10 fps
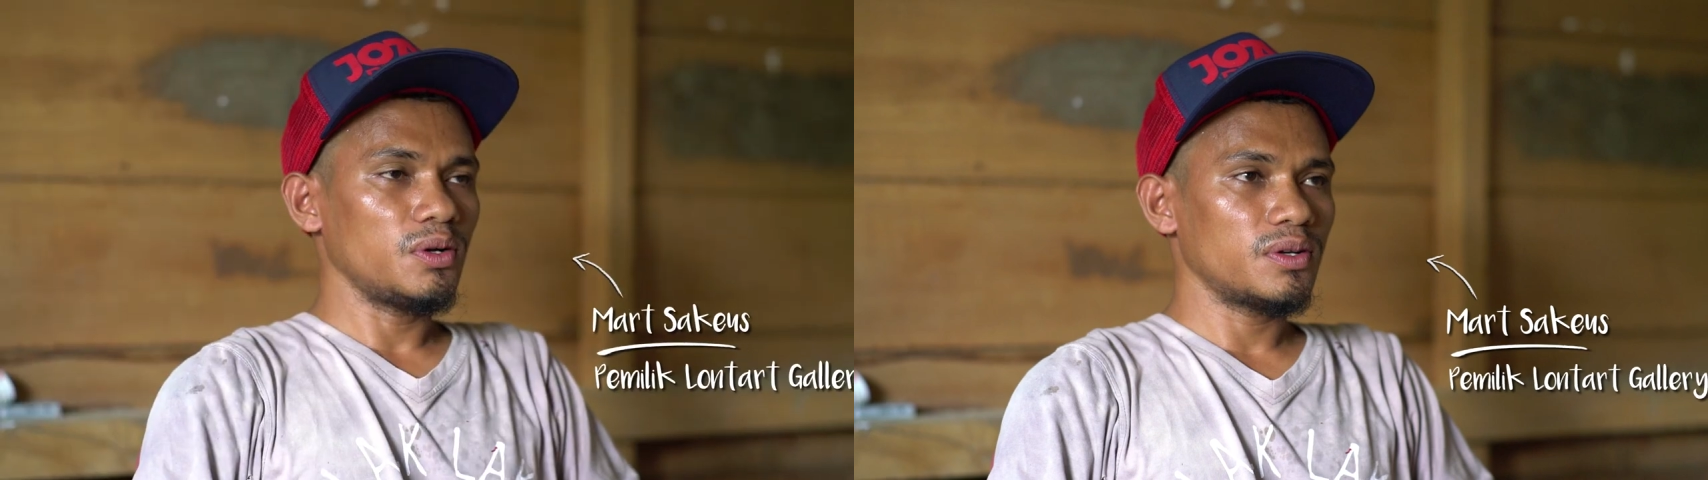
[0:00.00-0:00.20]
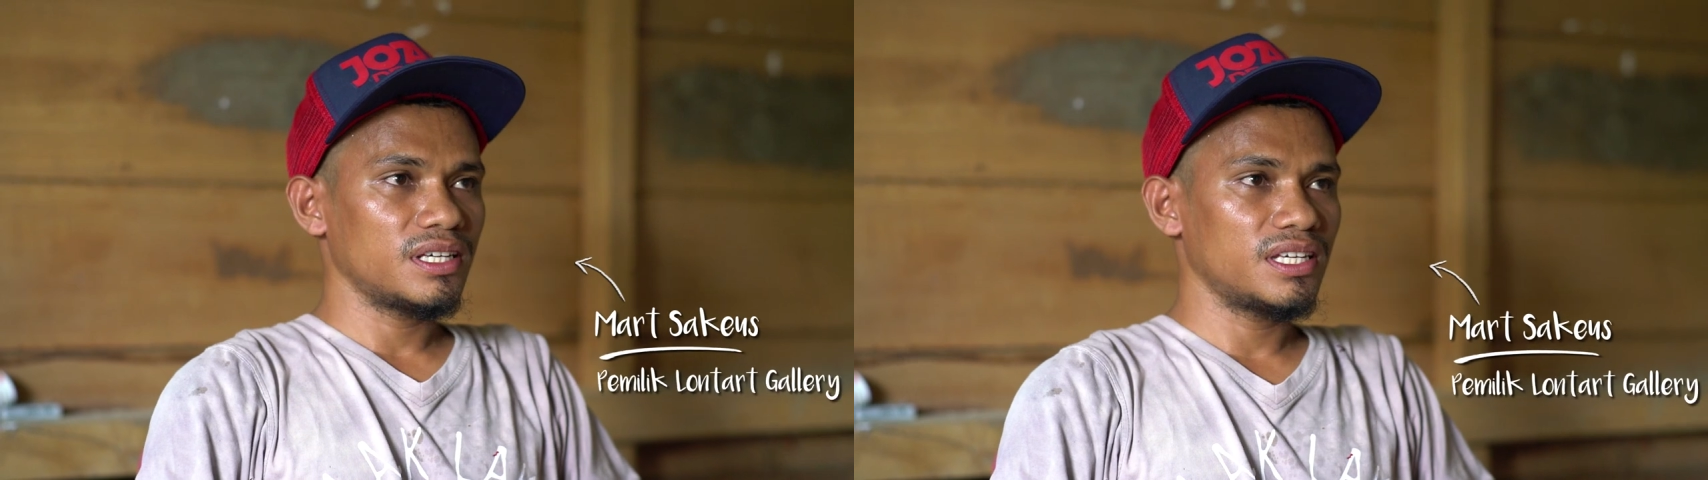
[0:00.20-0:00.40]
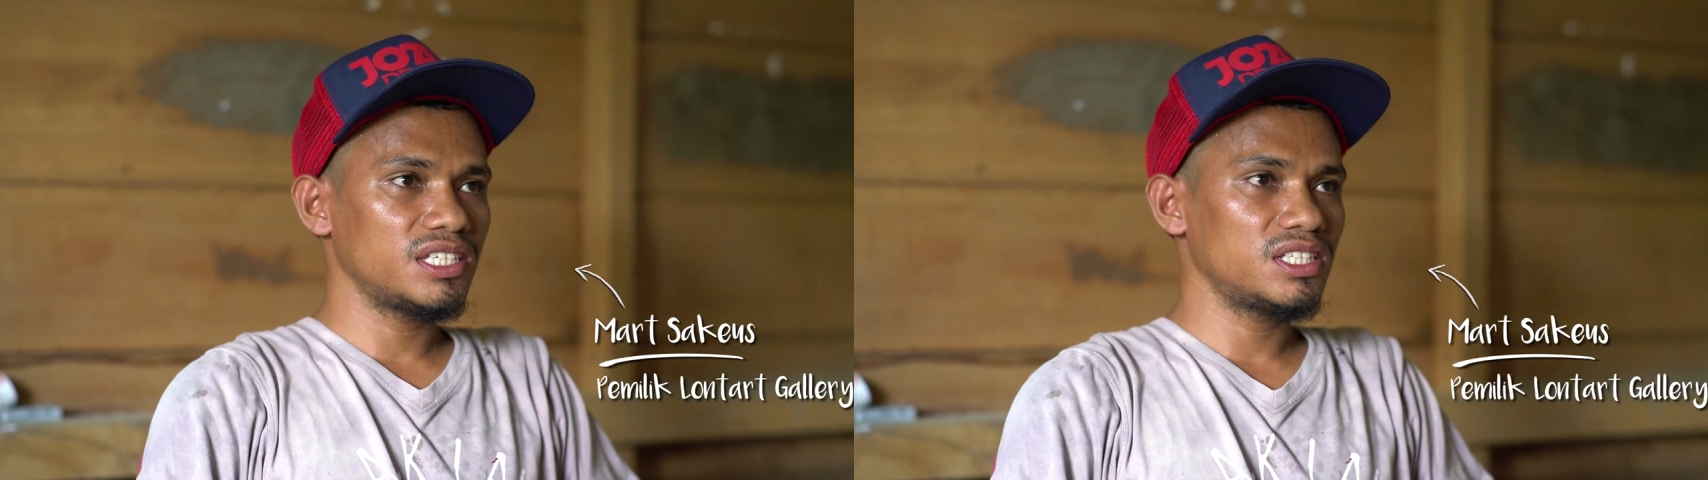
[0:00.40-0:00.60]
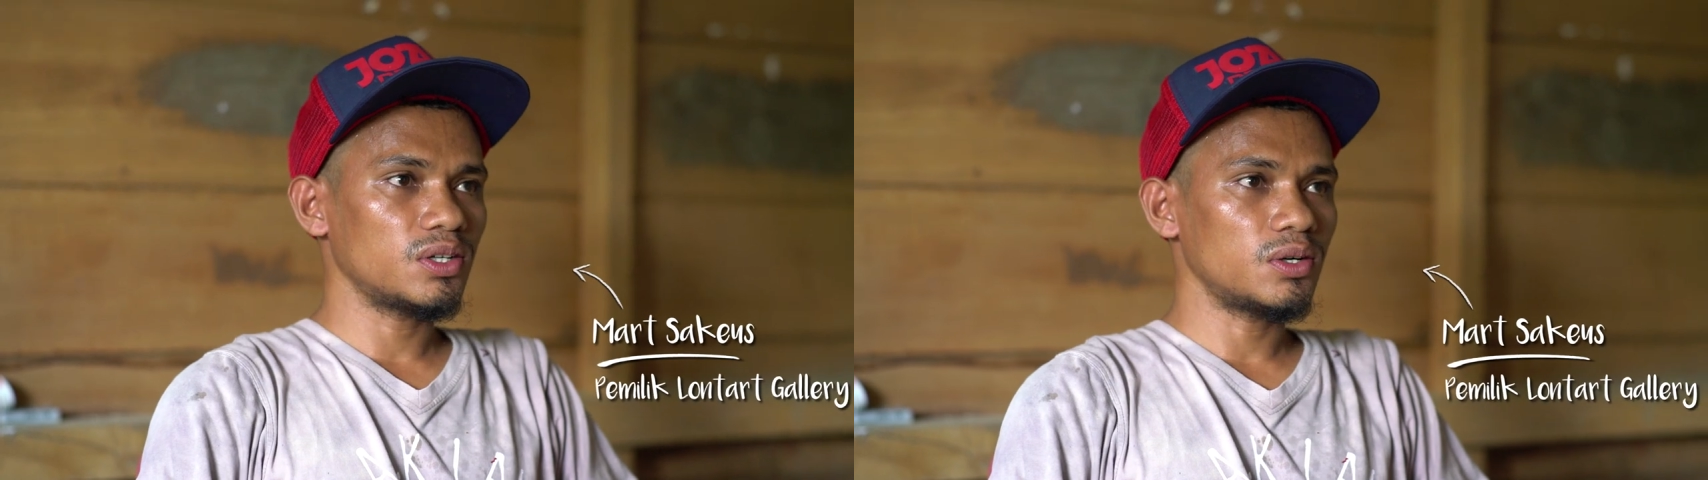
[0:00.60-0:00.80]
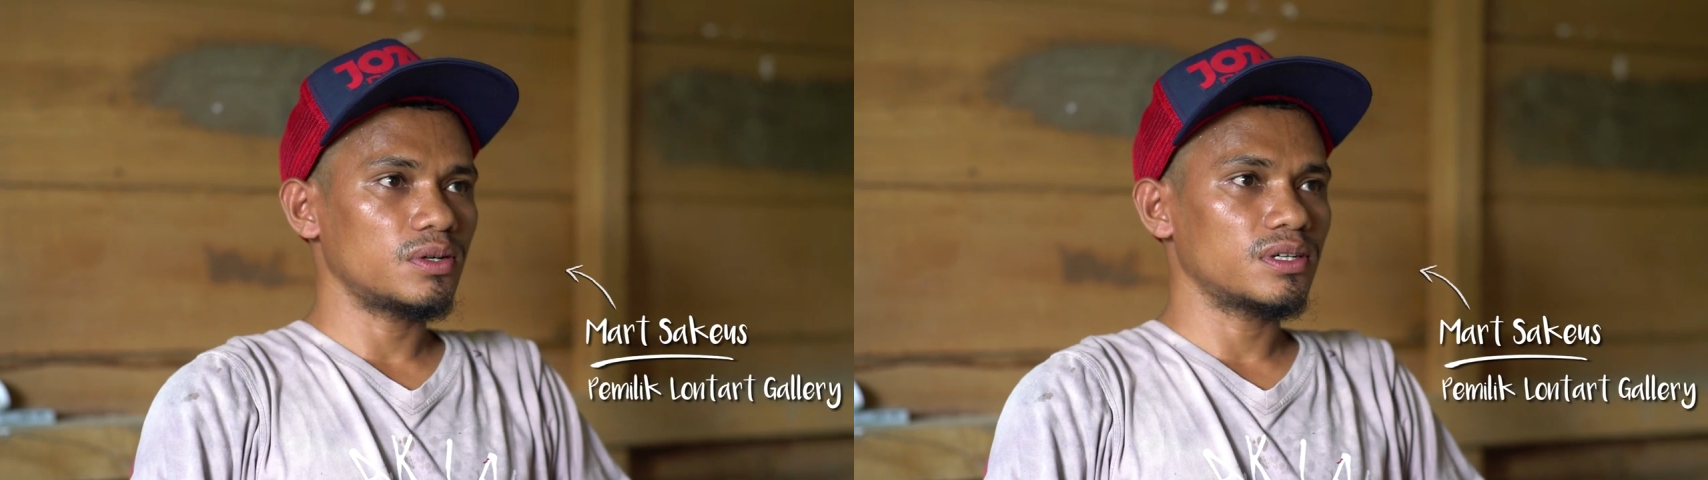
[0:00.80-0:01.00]
tuh
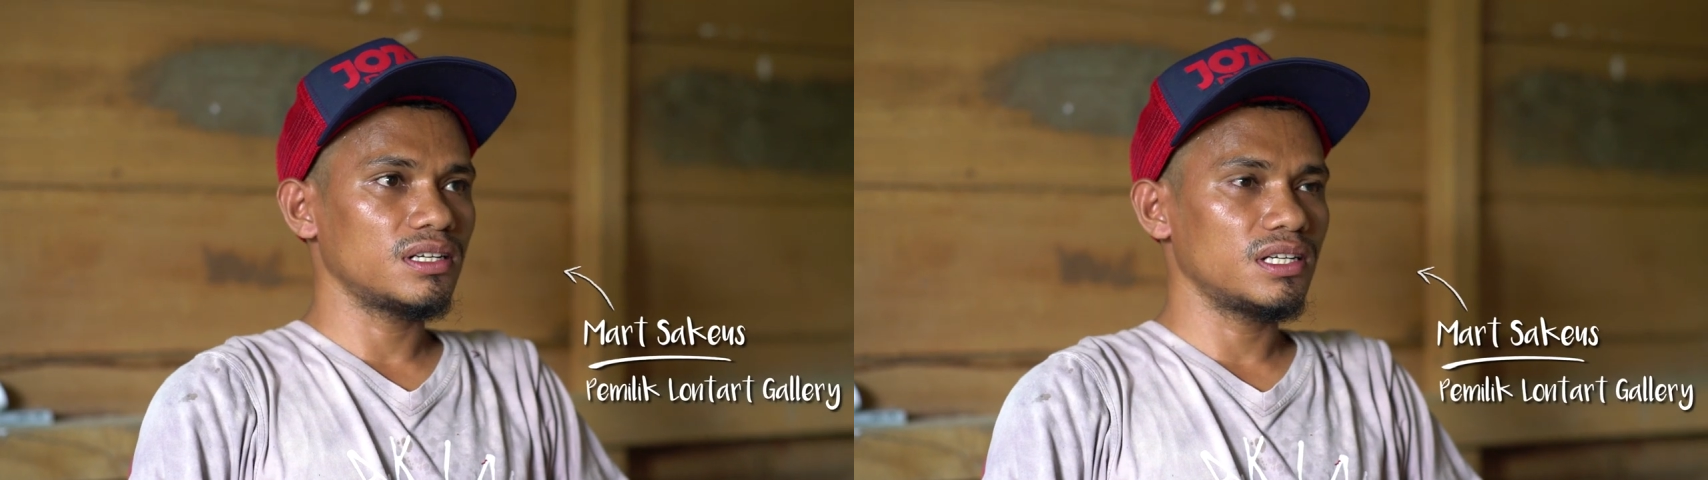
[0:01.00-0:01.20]
hijau